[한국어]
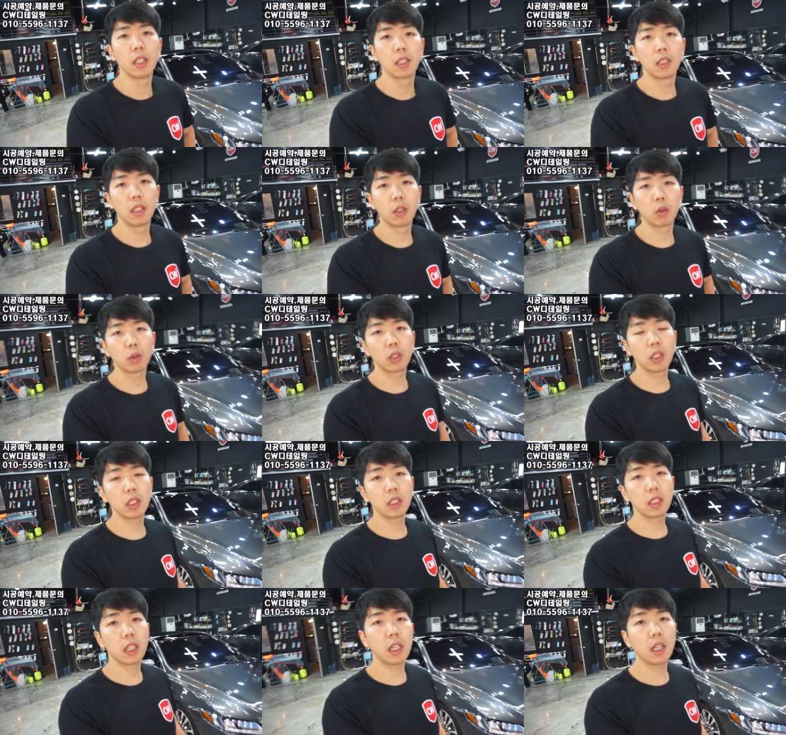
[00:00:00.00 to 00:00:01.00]
그리고
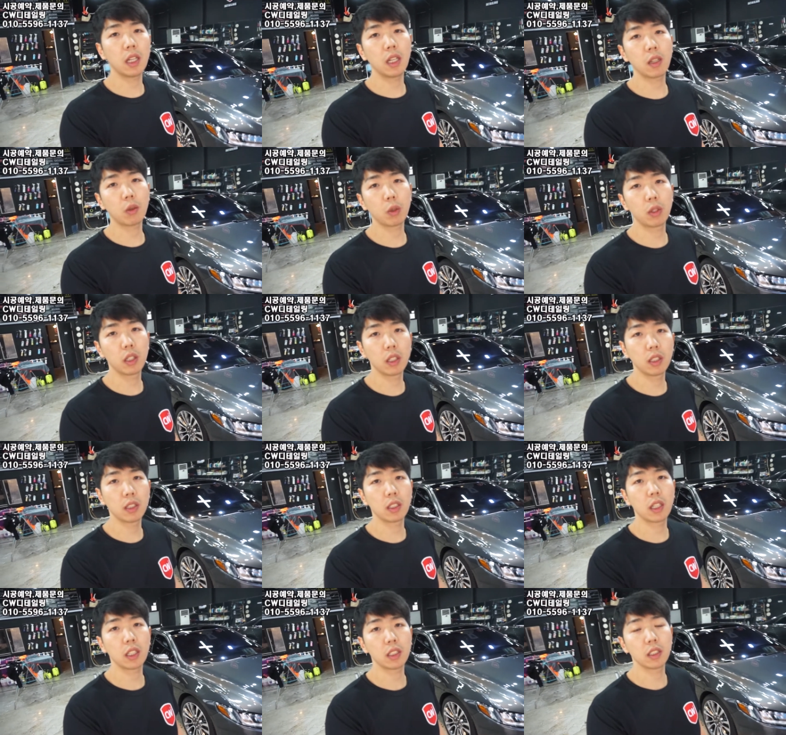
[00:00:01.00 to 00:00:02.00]
신차
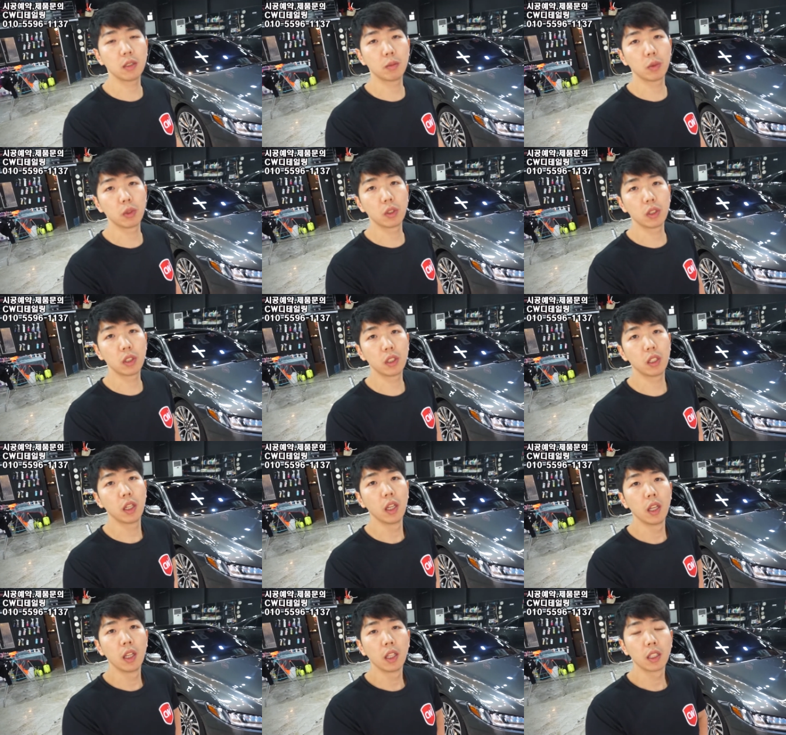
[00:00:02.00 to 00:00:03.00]
코팅을 하시는 분들
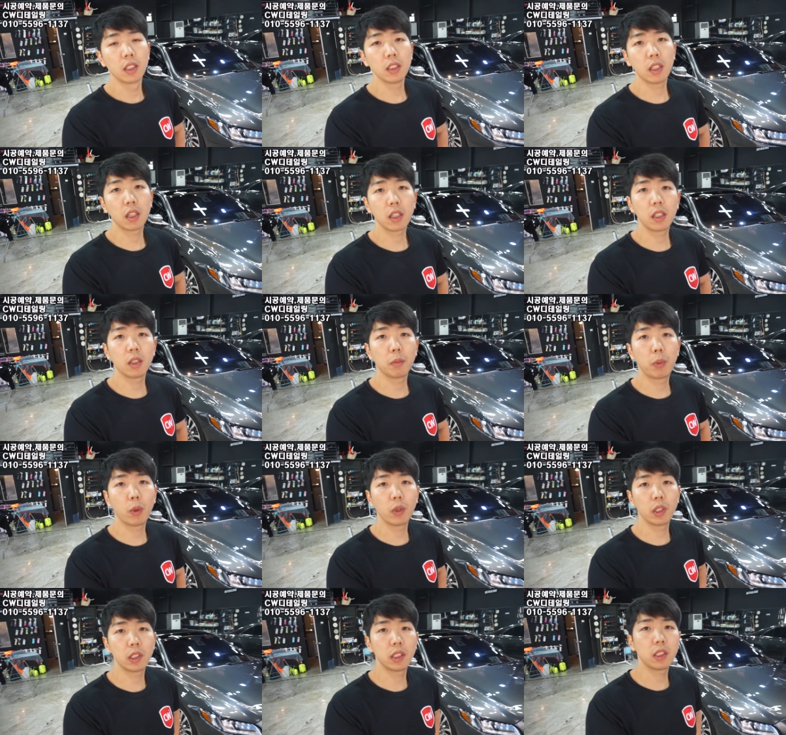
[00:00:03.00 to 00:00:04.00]
그냥 이런
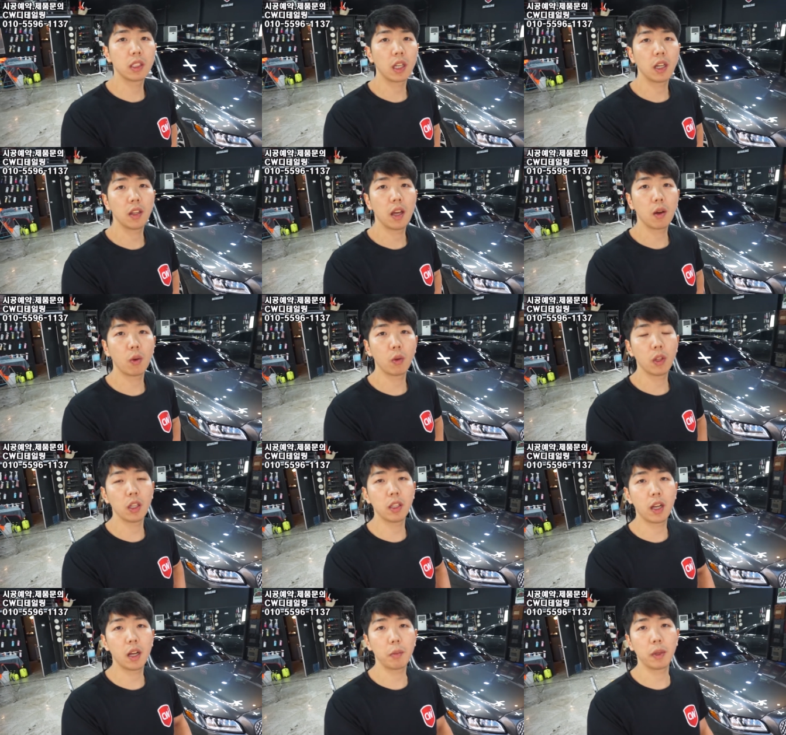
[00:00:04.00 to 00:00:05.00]
폴리싱을 안 하고
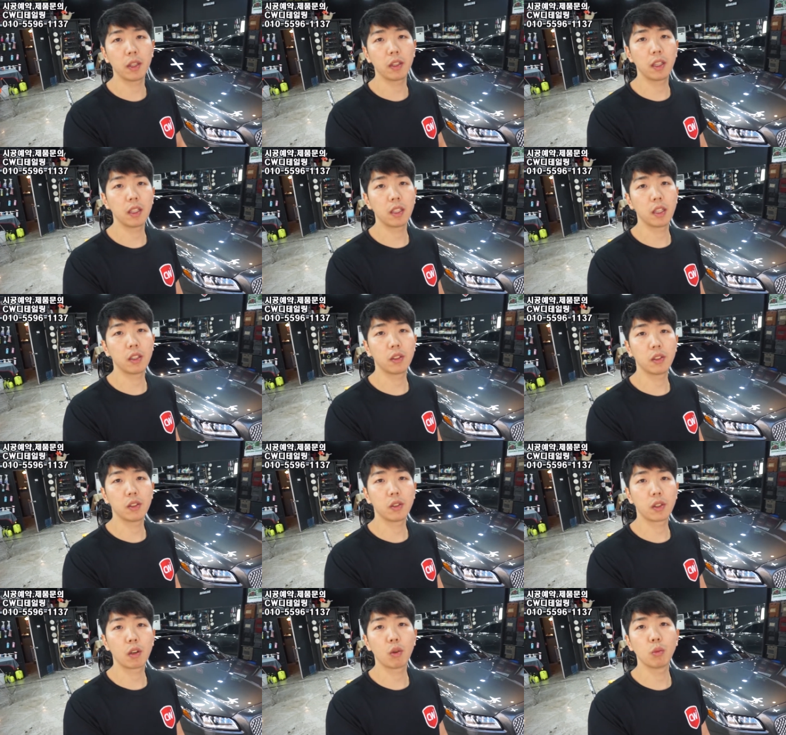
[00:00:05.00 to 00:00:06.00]
나는 하면 안
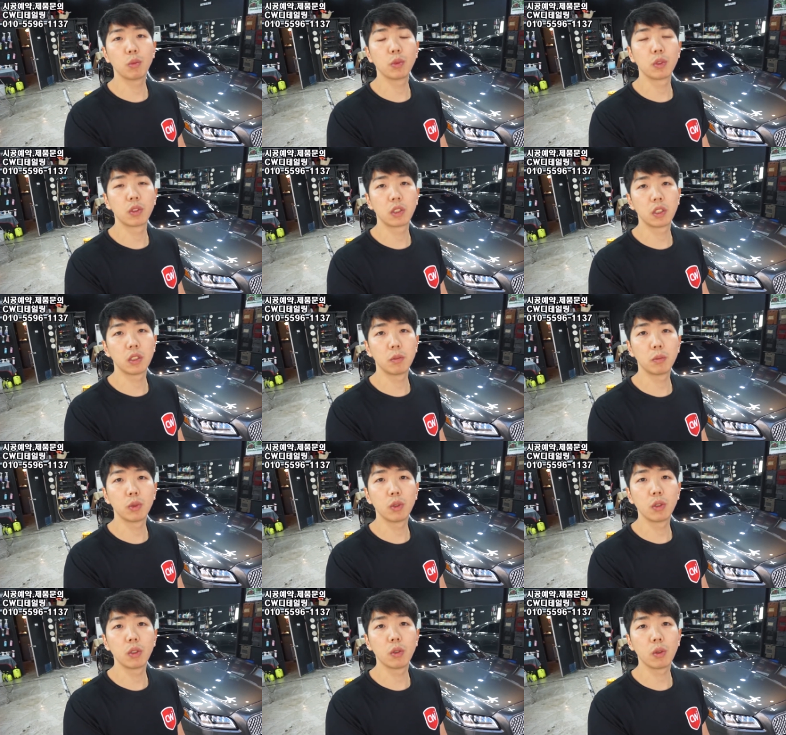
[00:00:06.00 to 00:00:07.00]
되나요? 라고 물으시는
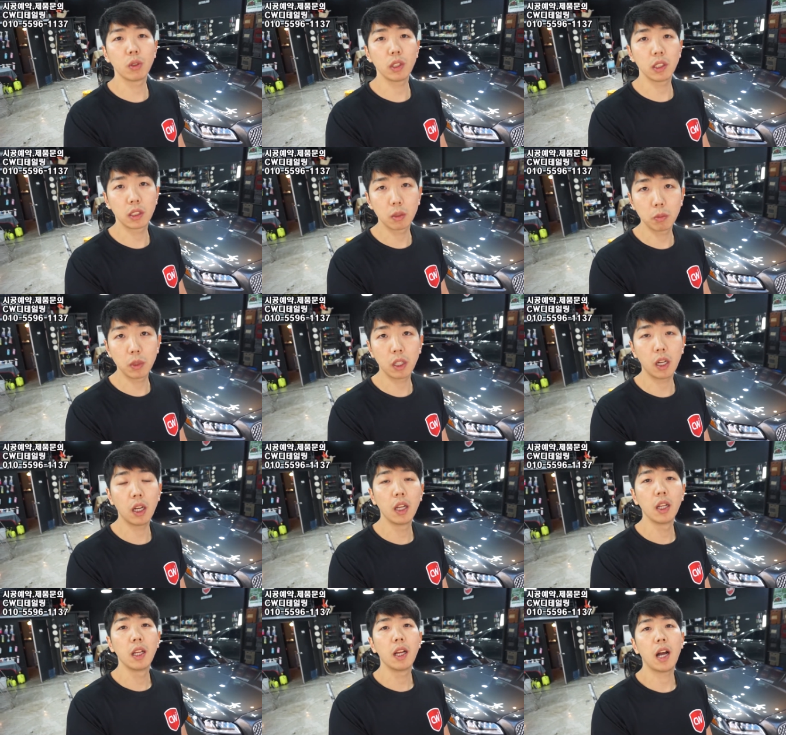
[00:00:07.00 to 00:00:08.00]
분들도 있습니다.
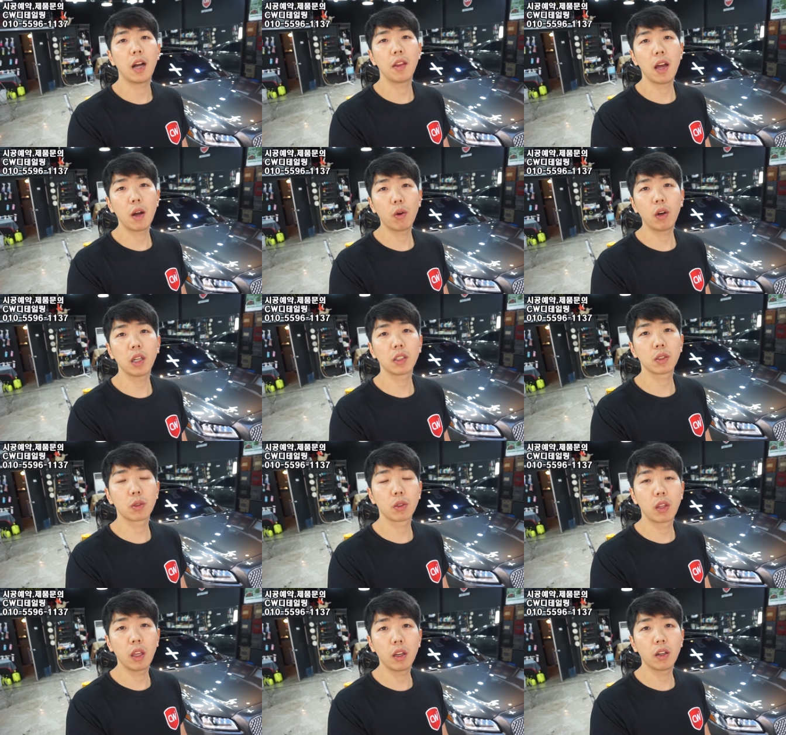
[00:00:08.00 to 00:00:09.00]
안 하고
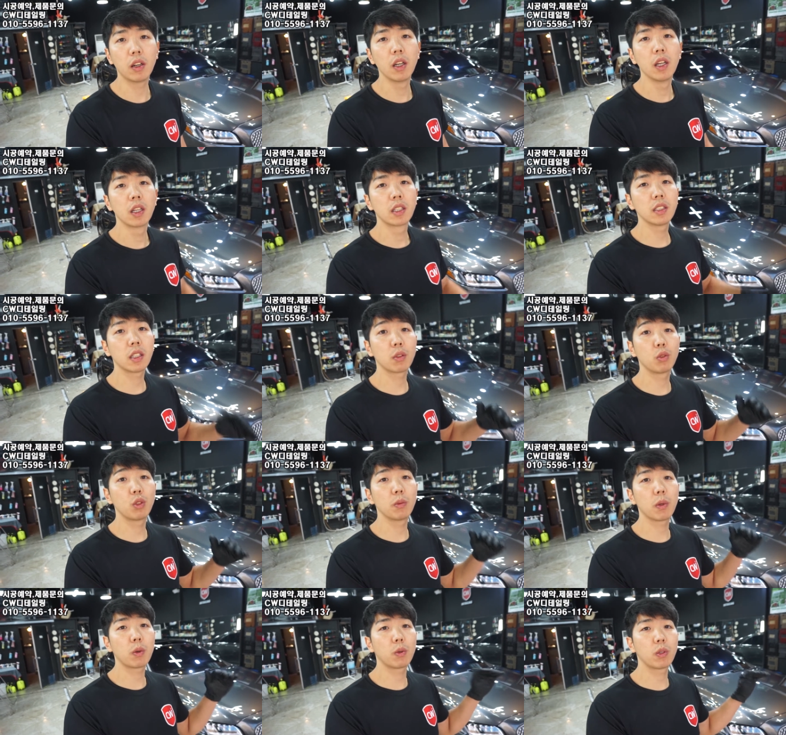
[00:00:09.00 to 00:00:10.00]
하셔도 돼요. 그냥
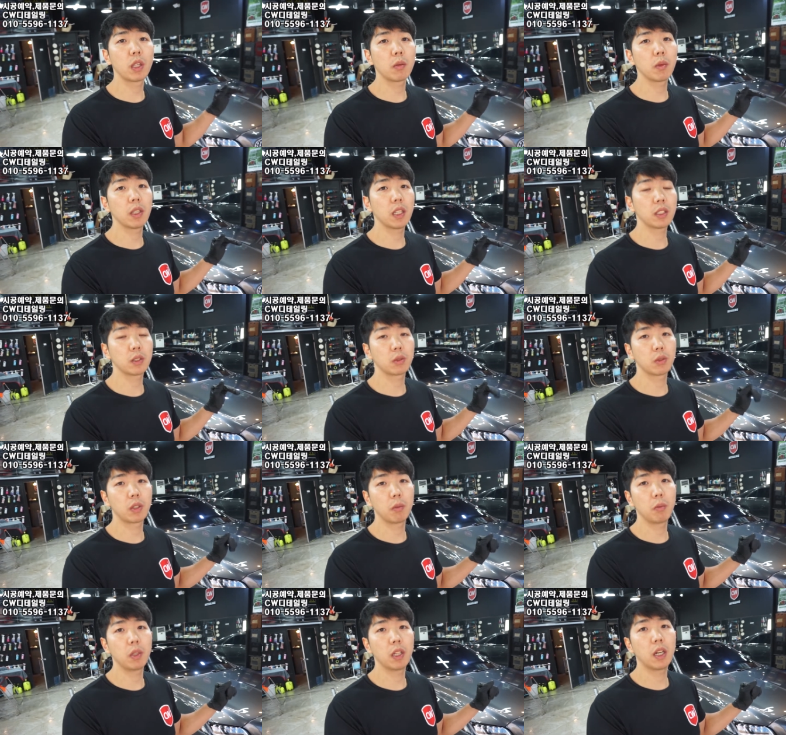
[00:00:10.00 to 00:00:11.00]
유리막 코팅만 하셔도
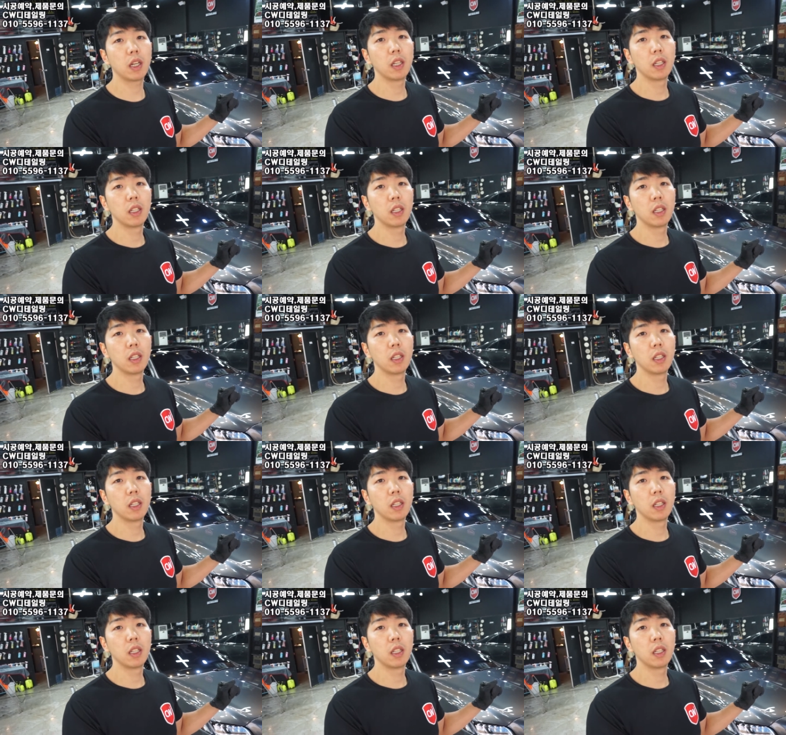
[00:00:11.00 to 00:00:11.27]
됩니다.